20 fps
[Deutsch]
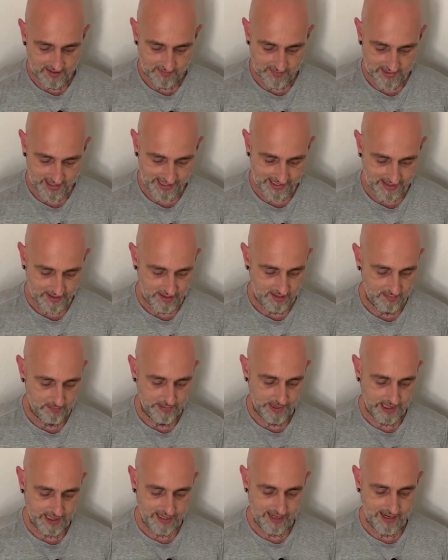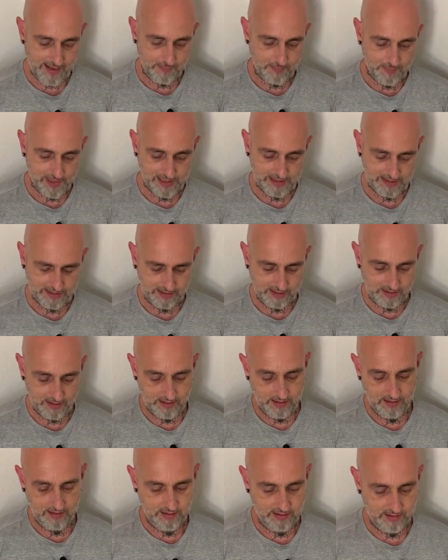mein
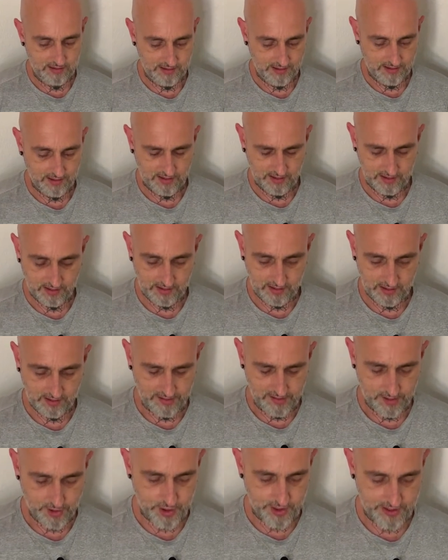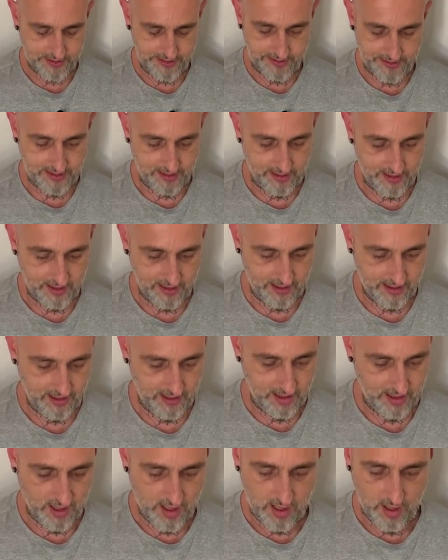Backup-Messer, das ist das
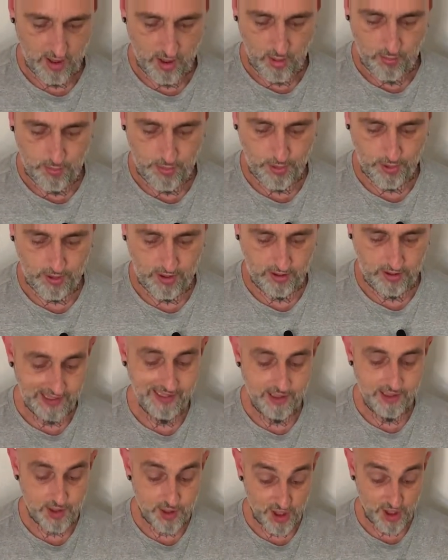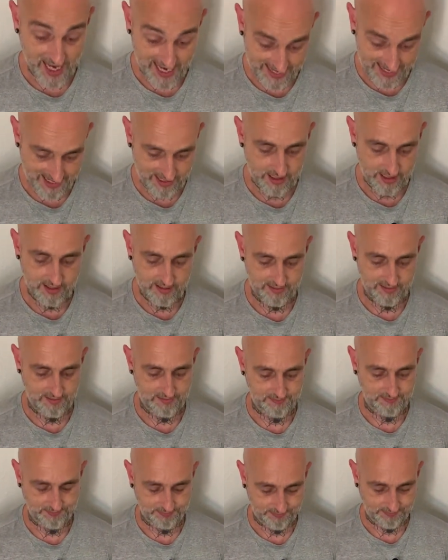Böker Lil Giant
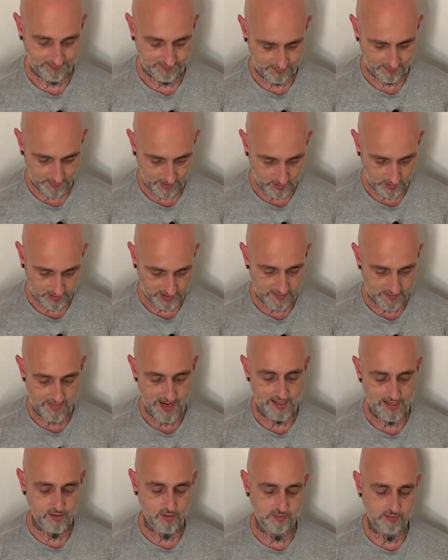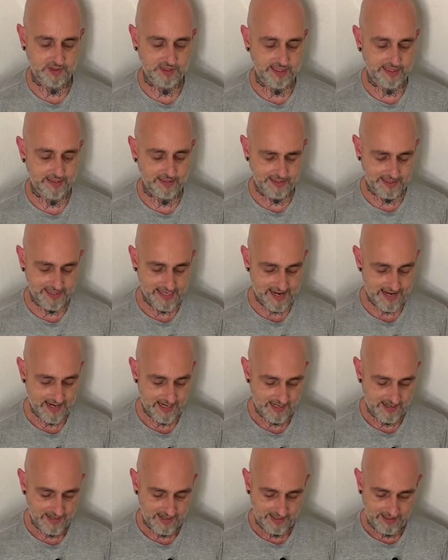aus der Magnum-Serie.
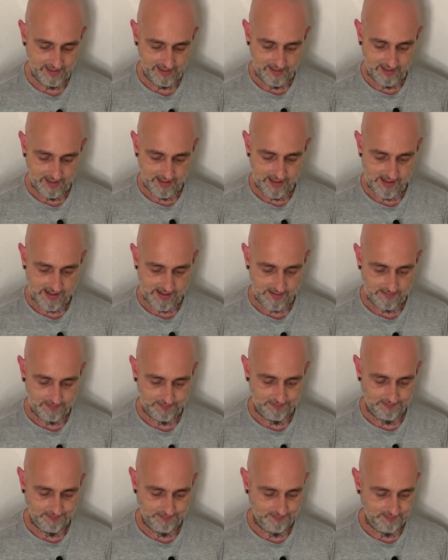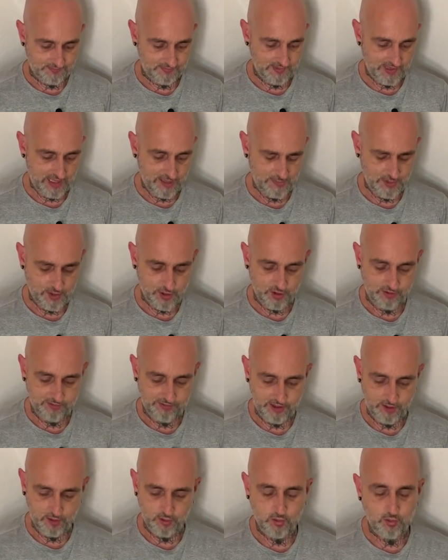Ähm, Habe ich schon ein
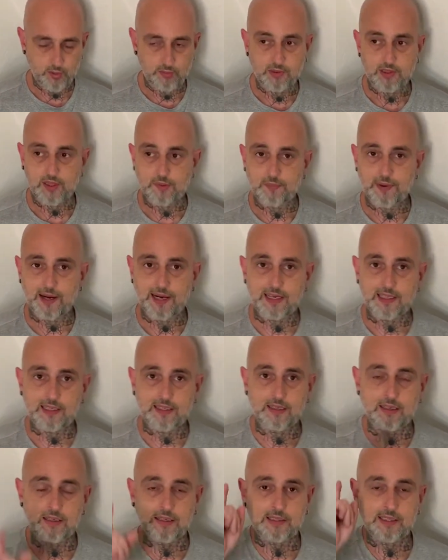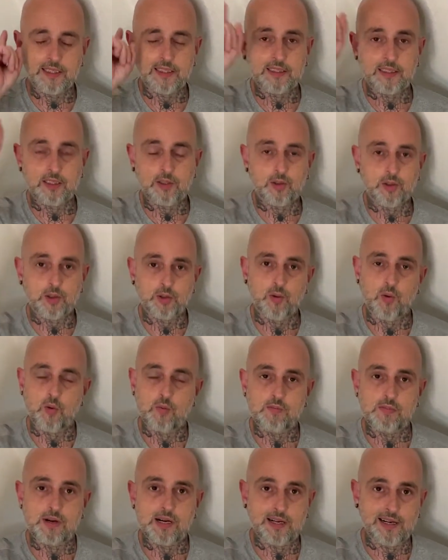Video drüber gemacht, setze ich euch
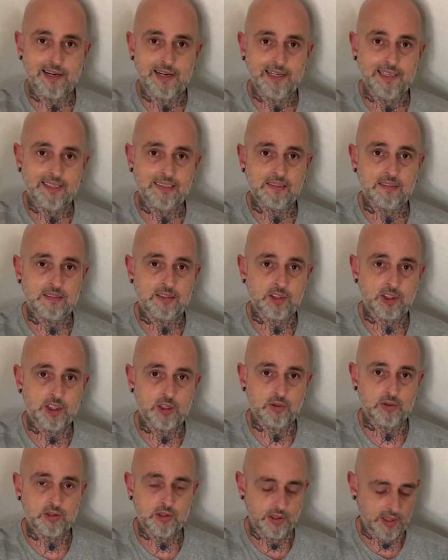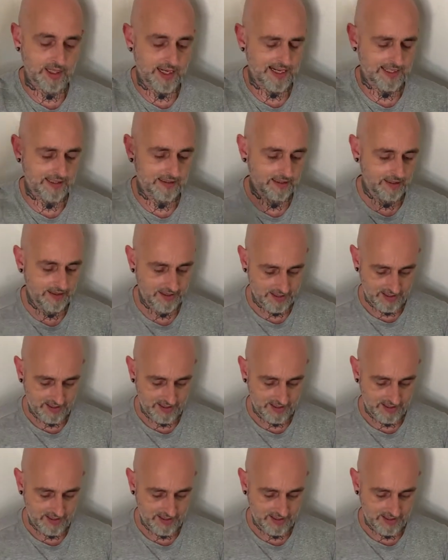oben mal rein, schaut es euch an.